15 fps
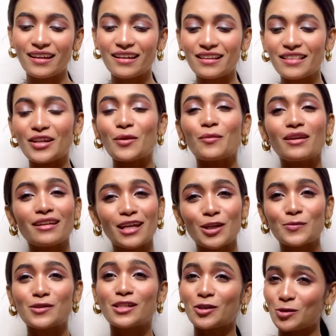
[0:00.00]
इतने में ये
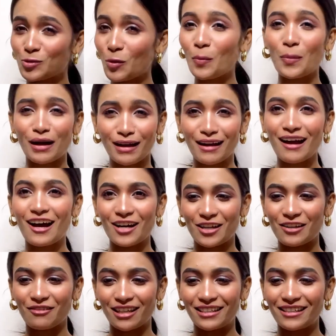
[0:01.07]
लिपस्टिक्स तो पक्का
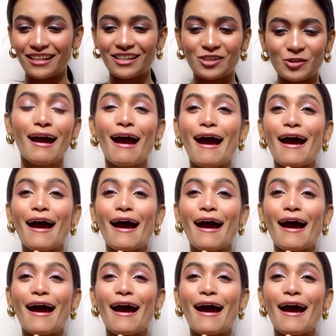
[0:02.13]
आने वाली है सो